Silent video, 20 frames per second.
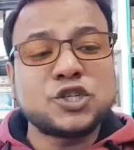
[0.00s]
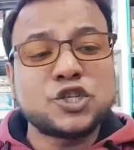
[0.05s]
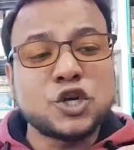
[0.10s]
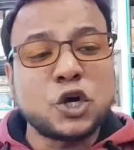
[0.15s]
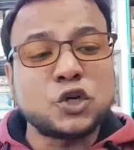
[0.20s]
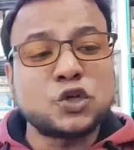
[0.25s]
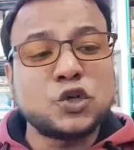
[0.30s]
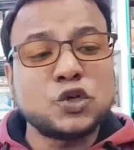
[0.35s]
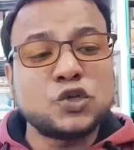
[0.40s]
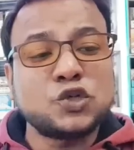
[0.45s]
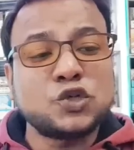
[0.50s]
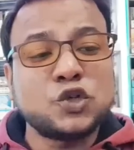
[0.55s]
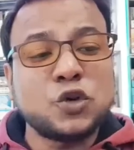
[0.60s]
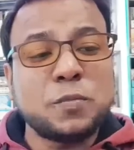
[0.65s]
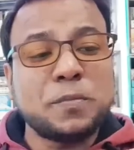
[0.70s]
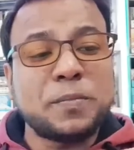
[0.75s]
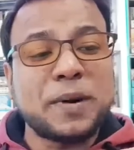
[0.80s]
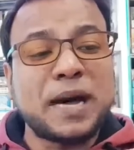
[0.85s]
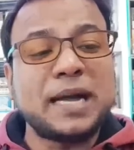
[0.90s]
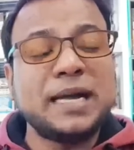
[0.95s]
সশস্ত্র
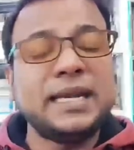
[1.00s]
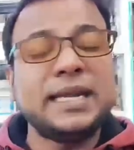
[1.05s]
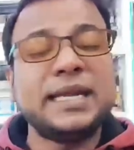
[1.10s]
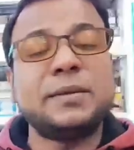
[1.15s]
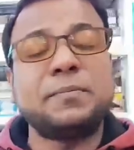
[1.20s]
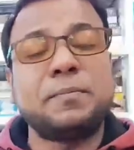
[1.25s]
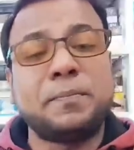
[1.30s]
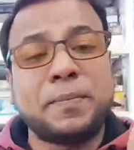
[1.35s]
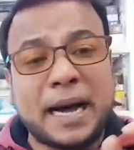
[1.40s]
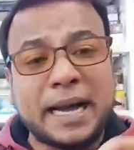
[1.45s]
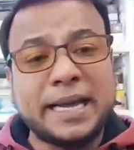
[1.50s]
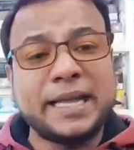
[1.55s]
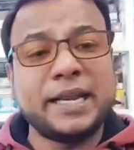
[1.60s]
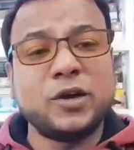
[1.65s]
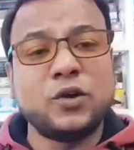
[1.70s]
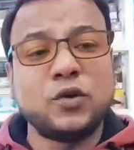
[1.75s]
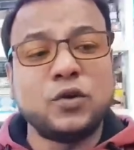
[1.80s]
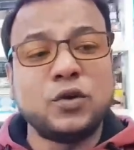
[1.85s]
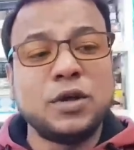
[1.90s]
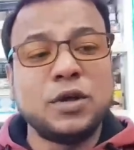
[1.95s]
বাহিনীর
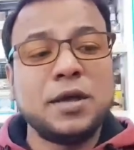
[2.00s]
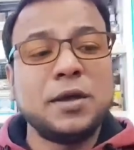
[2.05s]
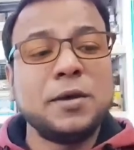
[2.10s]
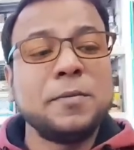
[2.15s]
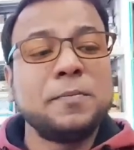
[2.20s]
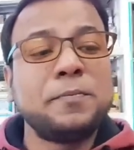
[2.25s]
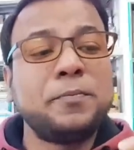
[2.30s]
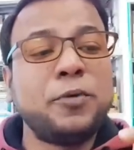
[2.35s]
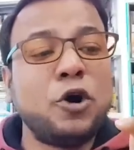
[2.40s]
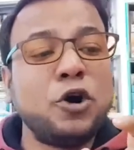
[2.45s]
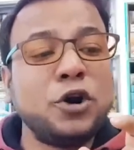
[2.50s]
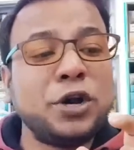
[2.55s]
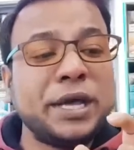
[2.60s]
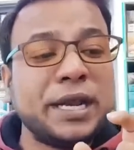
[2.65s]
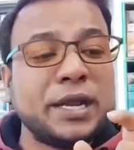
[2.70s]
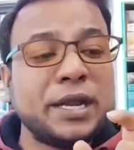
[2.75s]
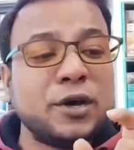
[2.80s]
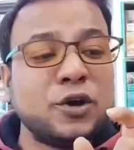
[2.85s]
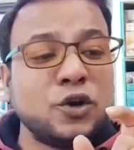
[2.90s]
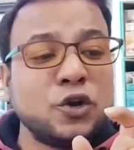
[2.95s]
বাইরেও
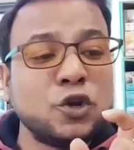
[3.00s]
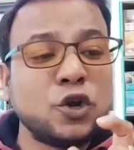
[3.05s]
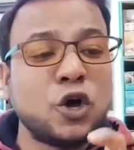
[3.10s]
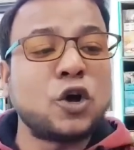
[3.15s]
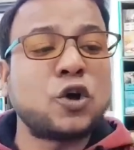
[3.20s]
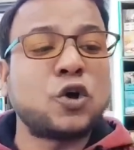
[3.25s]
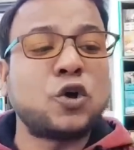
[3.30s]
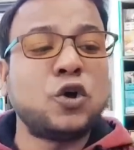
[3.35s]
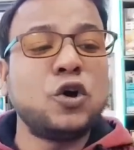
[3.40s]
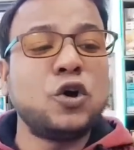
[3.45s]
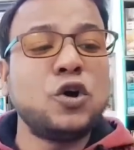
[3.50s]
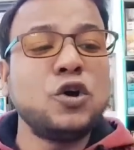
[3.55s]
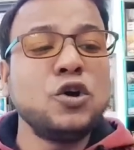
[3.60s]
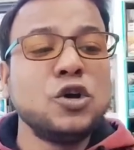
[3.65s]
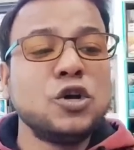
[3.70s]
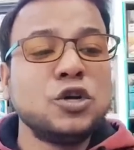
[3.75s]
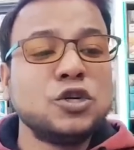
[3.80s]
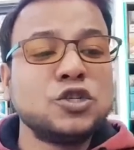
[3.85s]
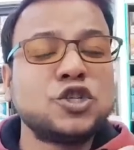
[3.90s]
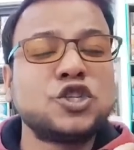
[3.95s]
পনেরো লক্ষ
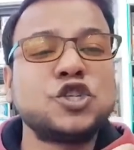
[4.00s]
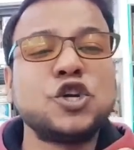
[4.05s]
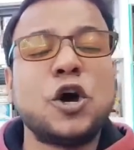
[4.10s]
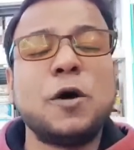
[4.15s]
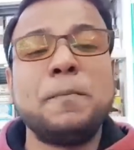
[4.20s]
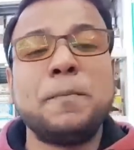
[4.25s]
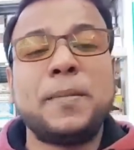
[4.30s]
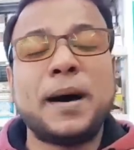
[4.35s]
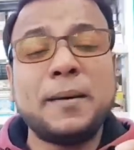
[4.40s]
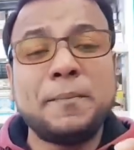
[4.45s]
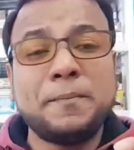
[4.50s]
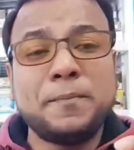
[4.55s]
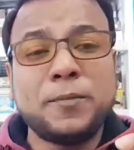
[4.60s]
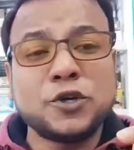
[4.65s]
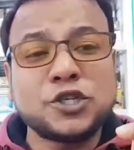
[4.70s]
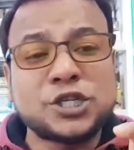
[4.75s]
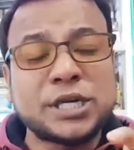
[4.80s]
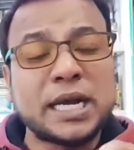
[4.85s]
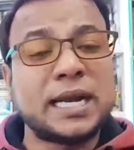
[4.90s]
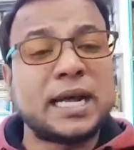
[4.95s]
সম্ভাব্য
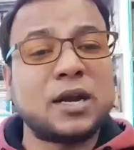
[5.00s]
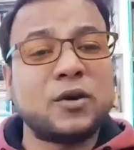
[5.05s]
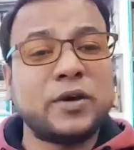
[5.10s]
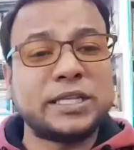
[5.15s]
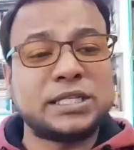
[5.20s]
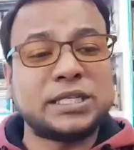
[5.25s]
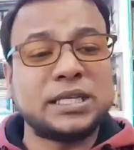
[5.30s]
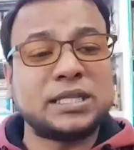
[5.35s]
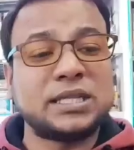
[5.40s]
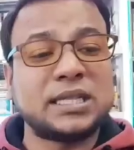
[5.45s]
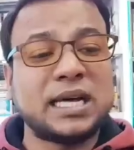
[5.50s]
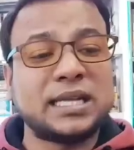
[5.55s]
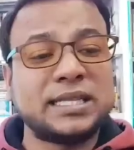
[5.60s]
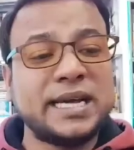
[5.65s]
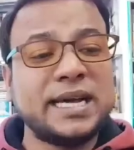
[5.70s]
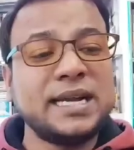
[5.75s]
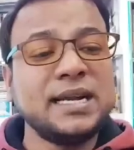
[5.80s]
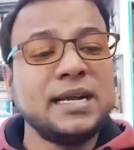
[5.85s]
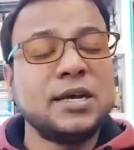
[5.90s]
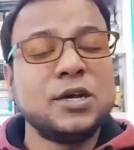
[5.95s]
সেনা রয়েছে
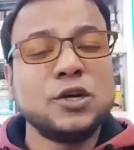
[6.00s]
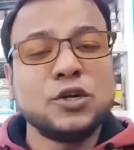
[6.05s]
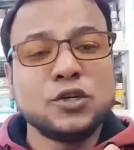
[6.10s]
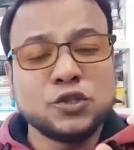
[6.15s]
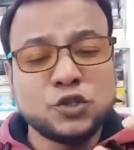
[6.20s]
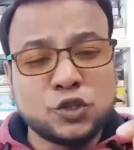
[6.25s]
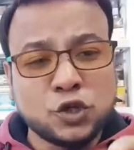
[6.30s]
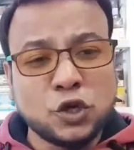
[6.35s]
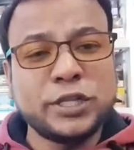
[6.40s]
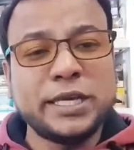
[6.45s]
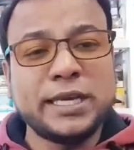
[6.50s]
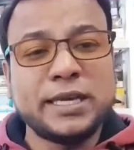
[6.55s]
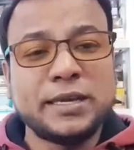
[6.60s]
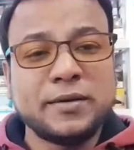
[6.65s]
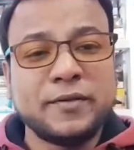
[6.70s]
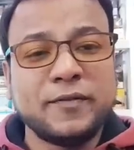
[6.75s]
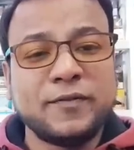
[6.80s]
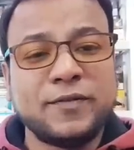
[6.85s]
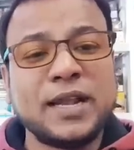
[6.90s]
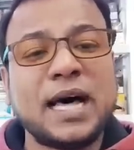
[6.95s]
তাদের যদি
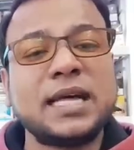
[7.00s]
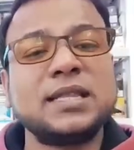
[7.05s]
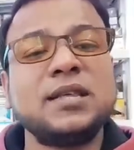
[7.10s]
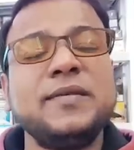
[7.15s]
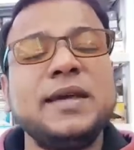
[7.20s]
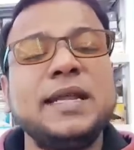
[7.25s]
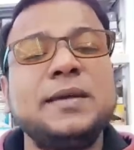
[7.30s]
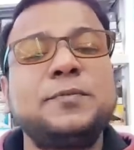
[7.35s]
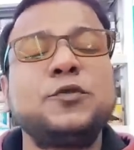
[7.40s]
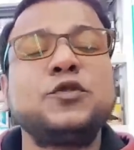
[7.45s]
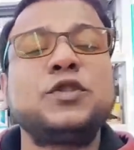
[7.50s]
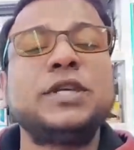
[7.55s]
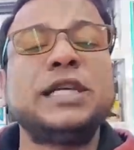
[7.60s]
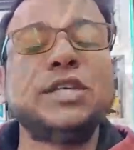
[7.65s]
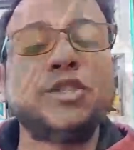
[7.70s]
ভ্লাদিমির পুতিন